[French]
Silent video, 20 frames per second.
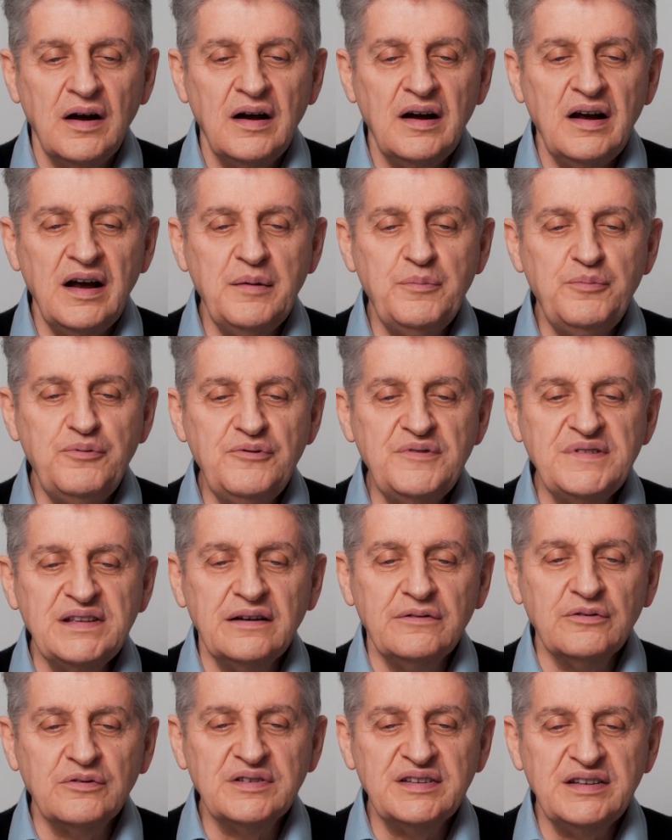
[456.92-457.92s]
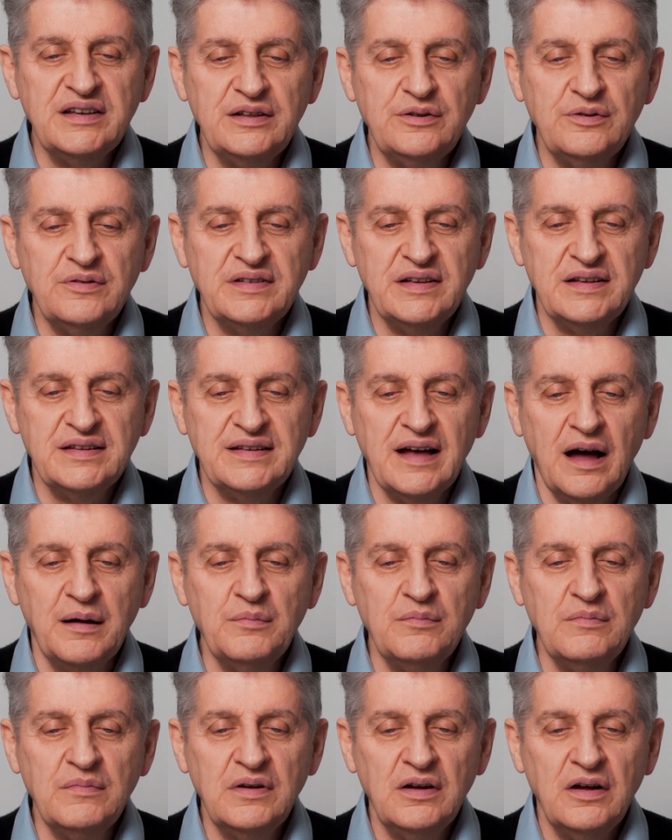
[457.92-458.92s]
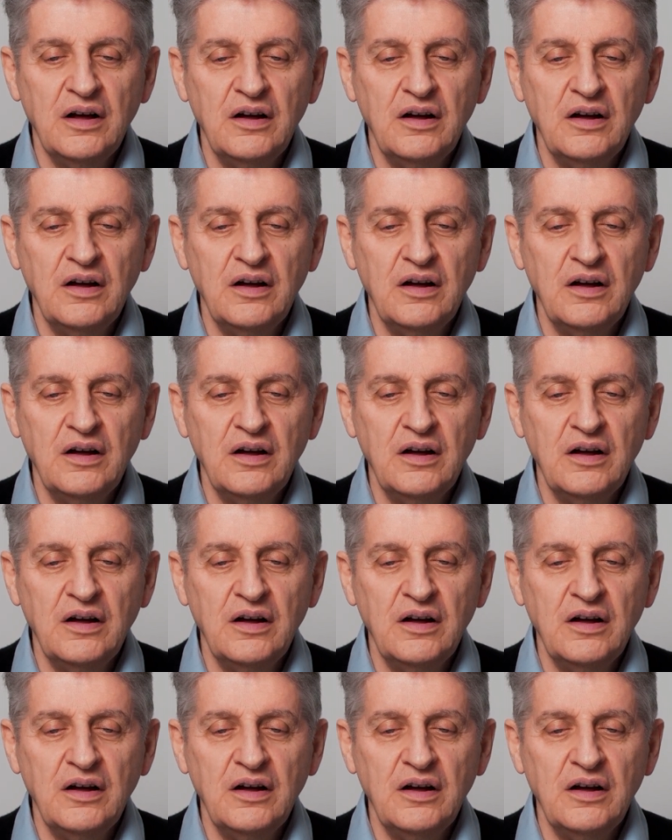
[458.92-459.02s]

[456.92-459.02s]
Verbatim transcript: Les plus avancés de ces âmes